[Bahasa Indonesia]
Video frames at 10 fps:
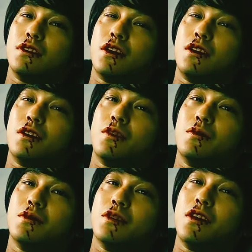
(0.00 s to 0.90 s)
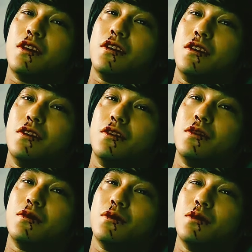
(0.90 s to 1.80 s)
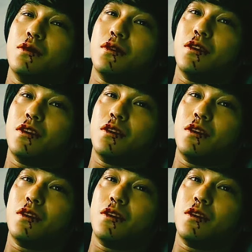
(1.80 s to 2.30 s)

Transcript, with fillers: sedikit menggantung karena nggak dikasih